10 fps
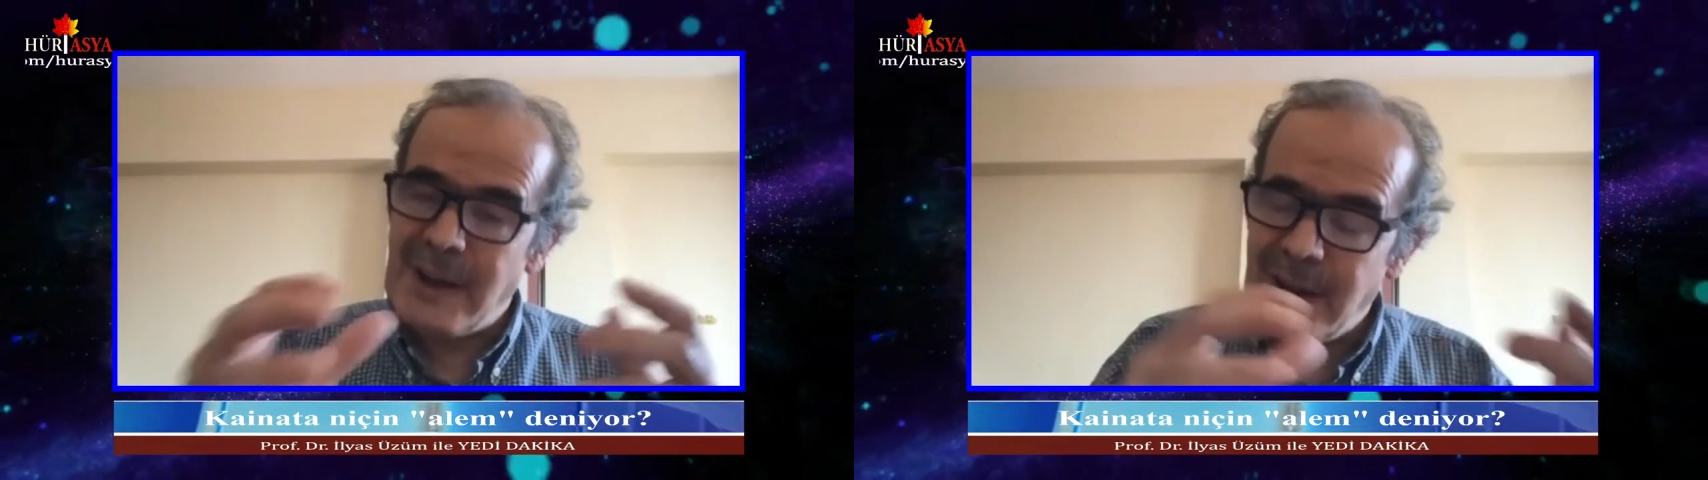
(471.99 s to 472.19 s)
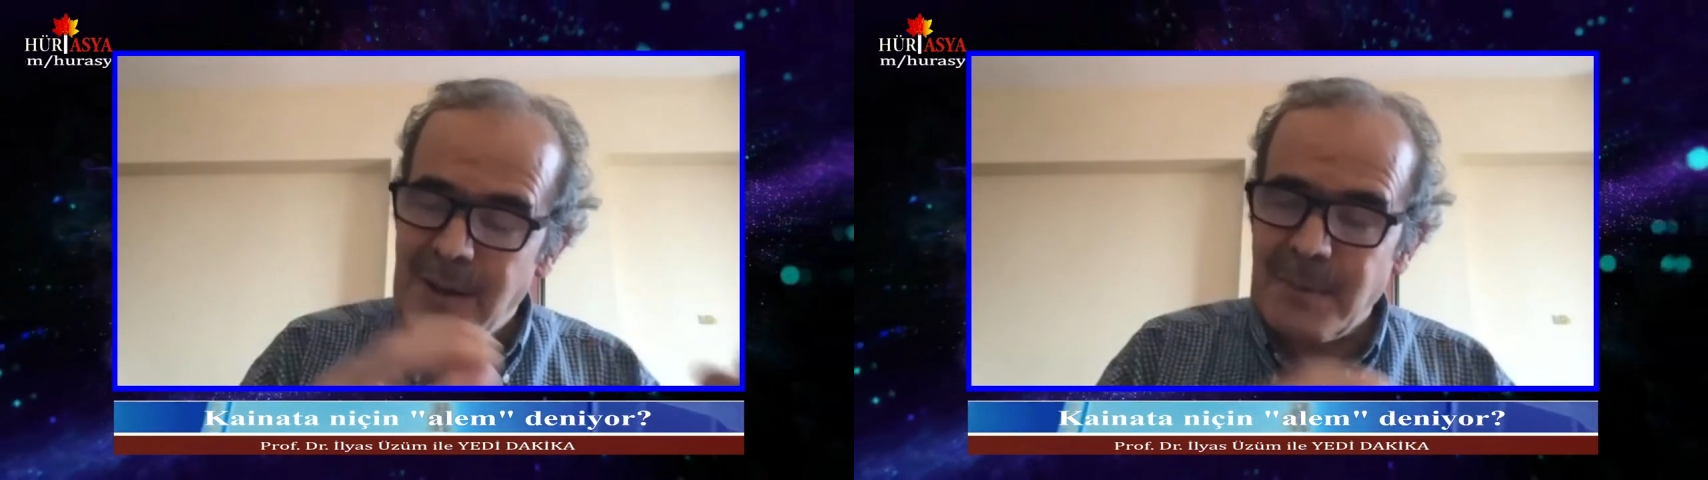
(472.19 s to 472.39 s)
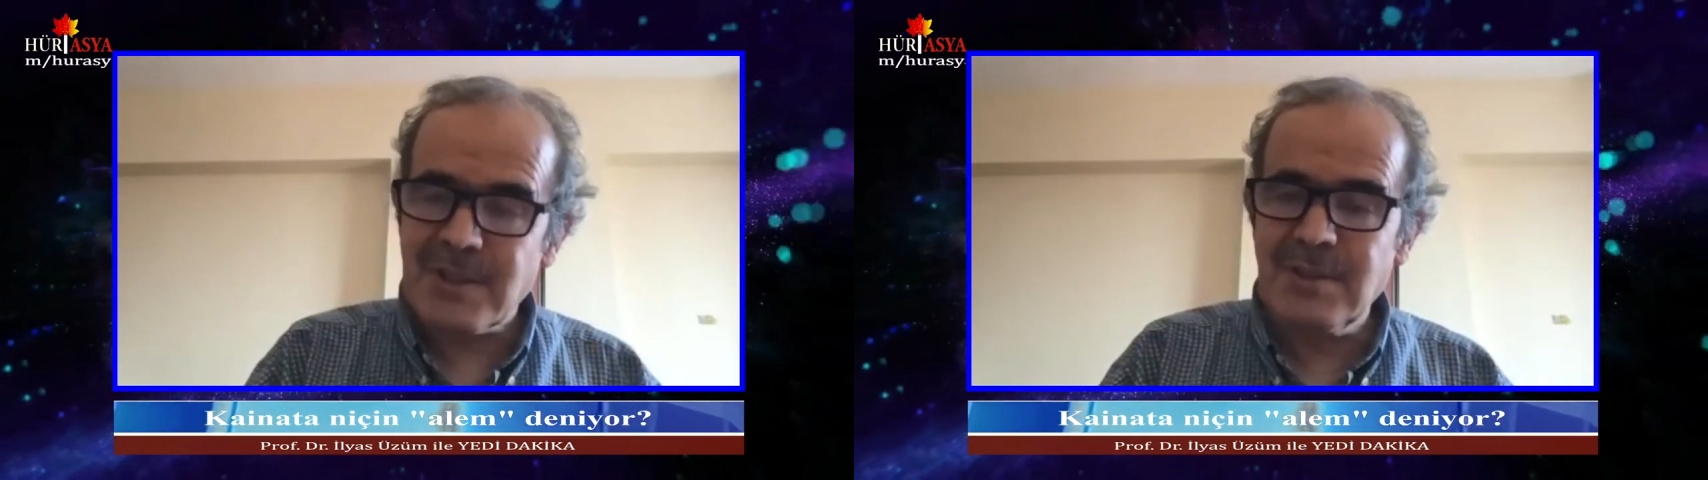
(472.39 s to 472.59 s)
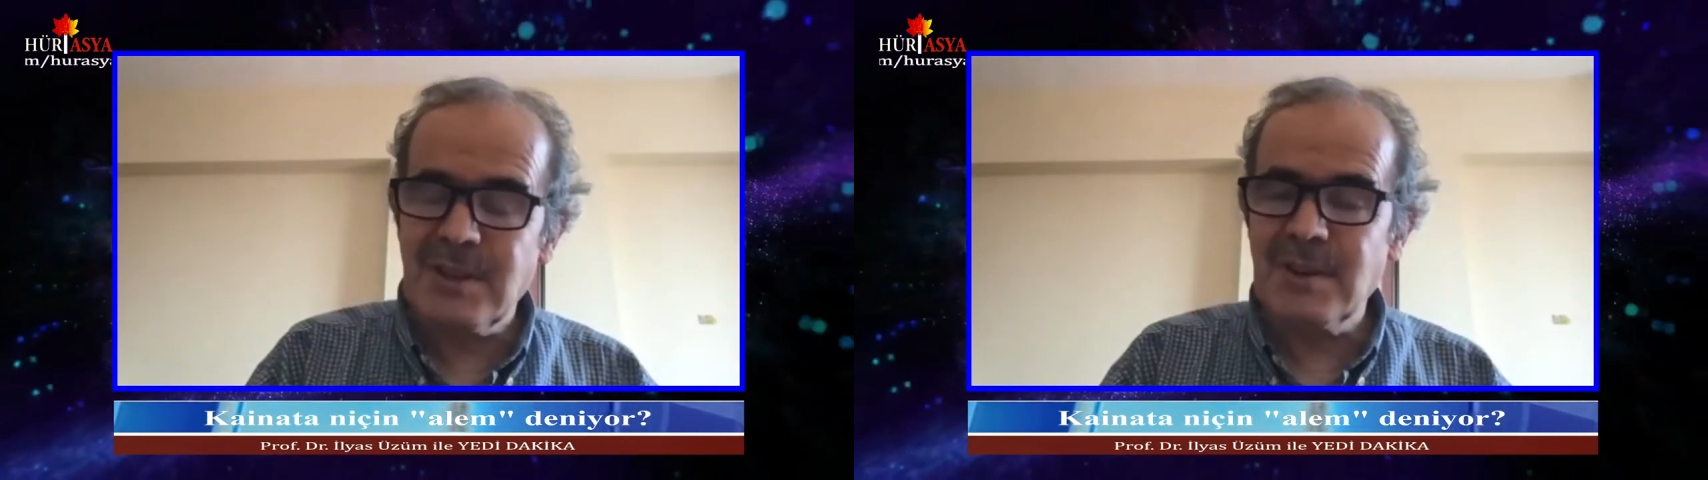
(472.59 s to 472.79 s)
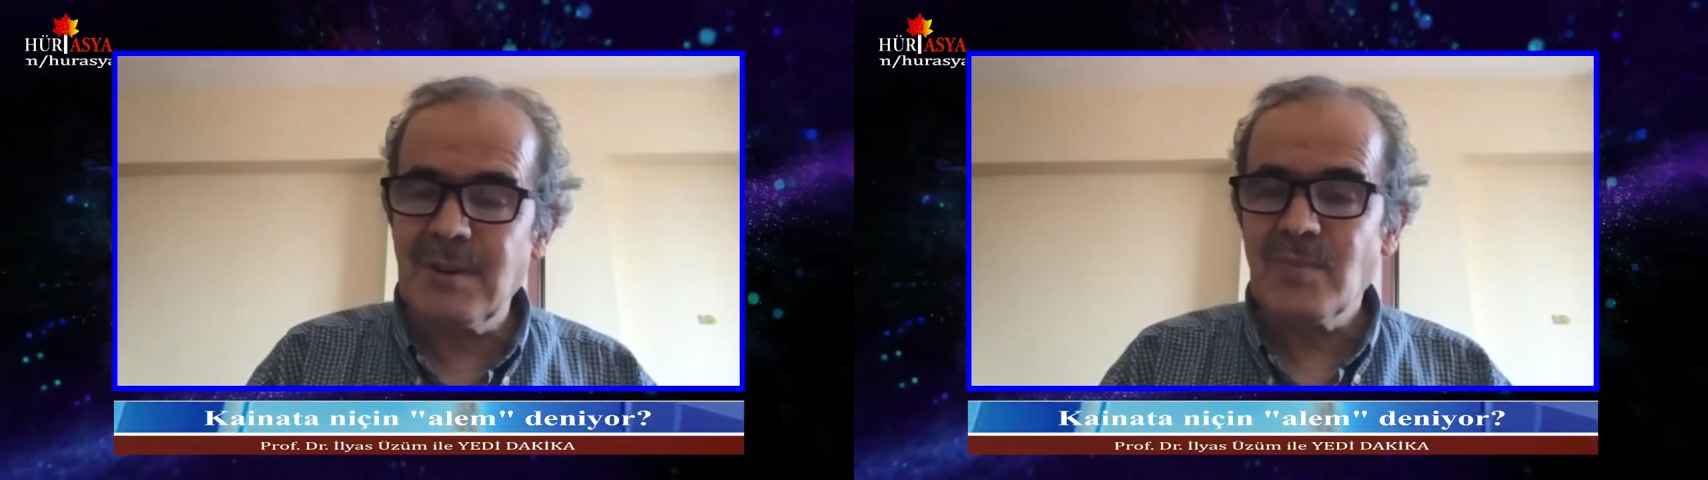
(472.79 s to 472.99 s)

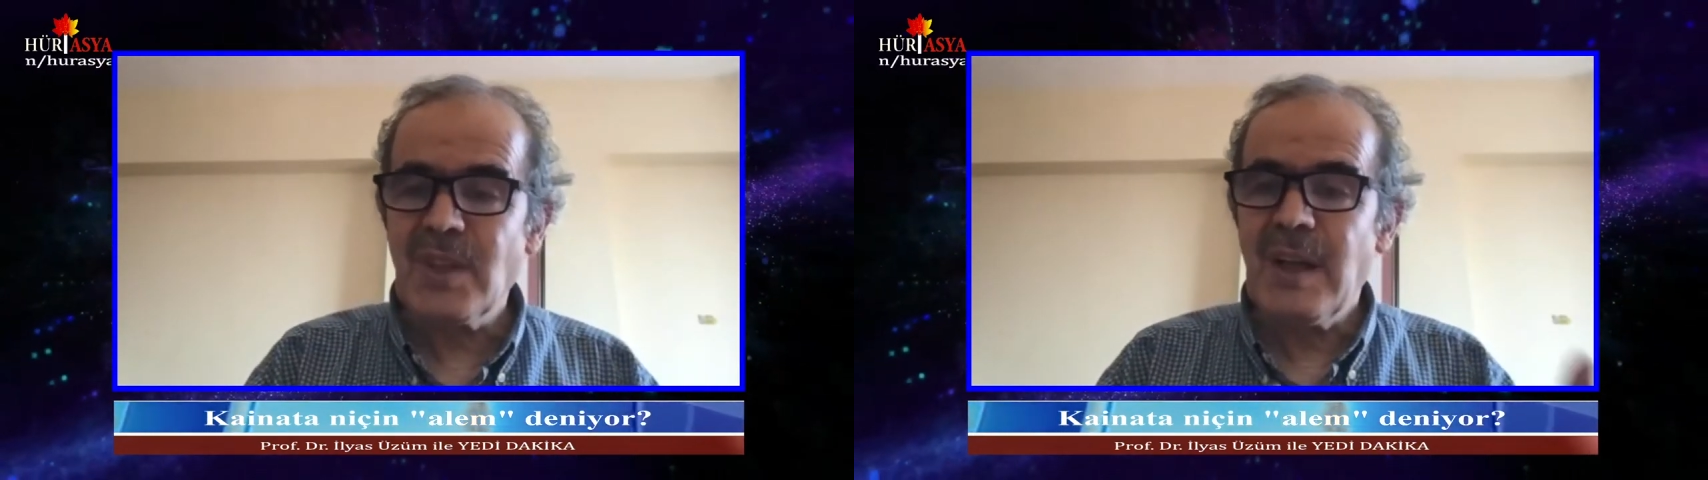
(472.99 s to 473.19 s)
alametidir.